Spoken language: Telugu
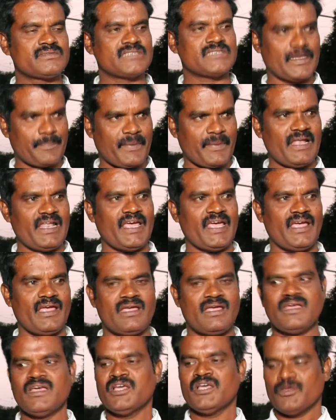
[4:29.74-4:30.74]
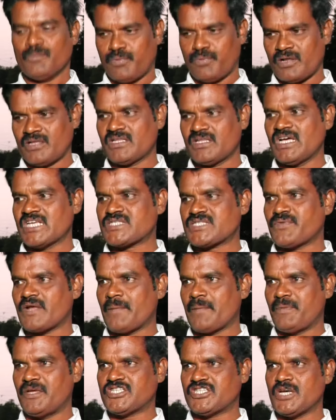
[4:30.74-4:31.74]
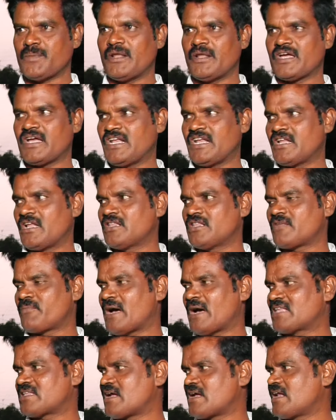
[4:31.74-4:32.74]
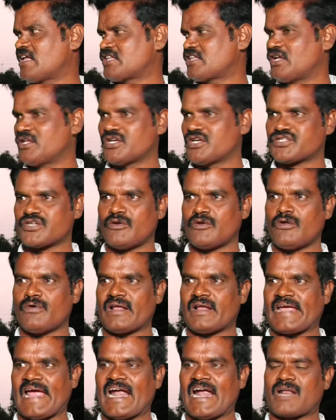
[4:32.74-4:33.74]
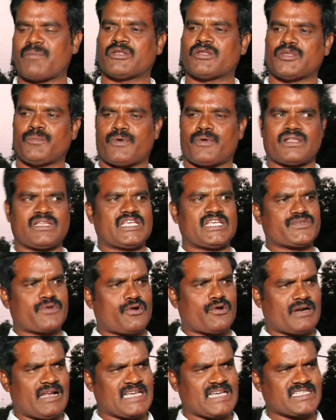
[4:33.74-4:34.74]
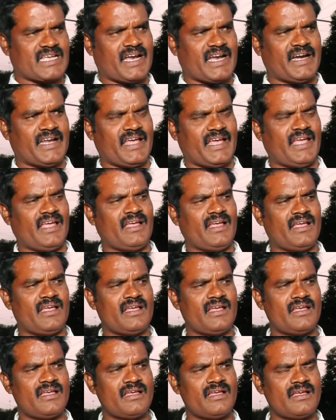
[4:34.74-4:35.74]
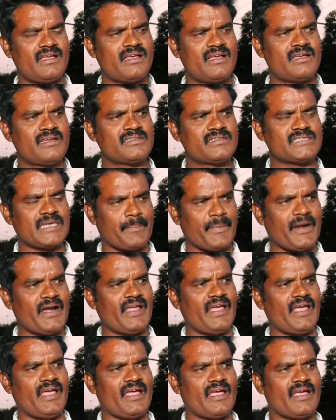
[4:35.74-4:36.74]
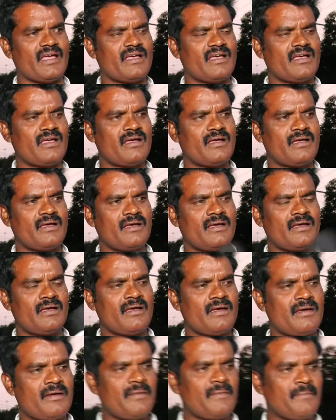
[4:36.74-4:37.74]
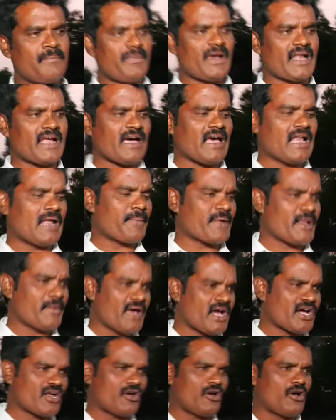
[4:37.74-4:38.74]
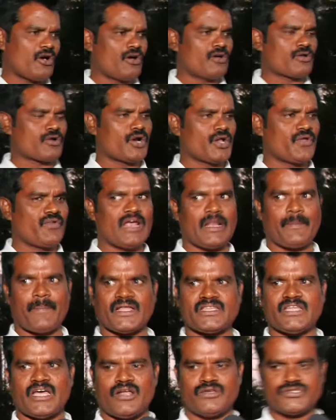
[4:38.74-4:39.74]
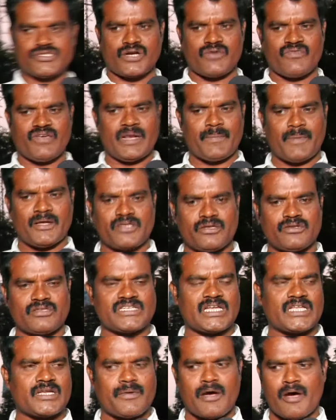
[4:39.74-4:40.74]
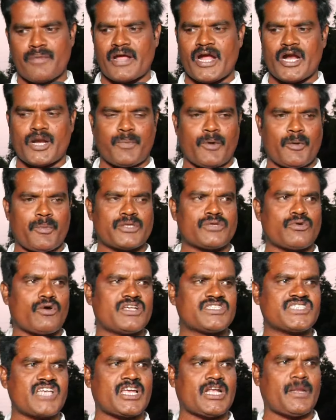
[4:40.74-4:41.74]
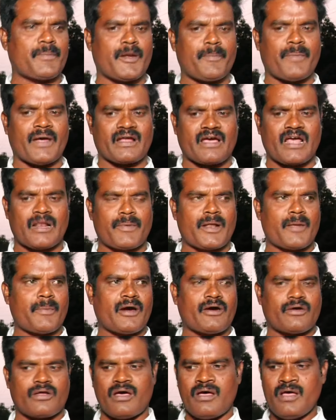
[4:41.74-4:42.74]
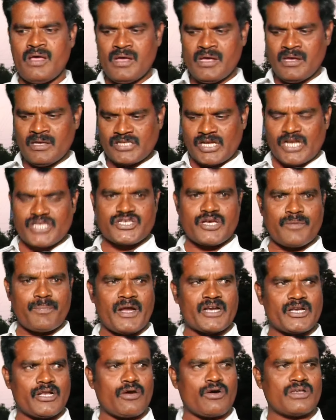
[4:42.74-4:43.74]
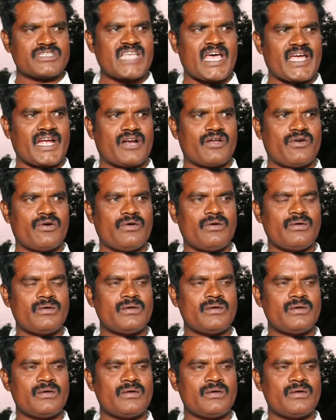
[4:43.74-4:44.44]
చెప్పాలి పురంధేశ్వరి బీజేపీలోకి వెళ్ళినంత మాత్రాన తెలుగుదేశంలో ఉన్న కేడర్ మొత్తం పురంధేశ్వరి ఓట్లేస్తారా ఏంటి చెప్పండి పరకాల ప్రభాకర్ రెండు వేల పద్నాలుగు నుంచి రెండు వేల పంతొమ్మిది చంద్రబాబు నాయుడు ప్రభుత్వం కొనసాగినప్పుడు పరకాల ప్రభాకర్ తెలుగుదేశం పార్టీలో కొనసాగాడు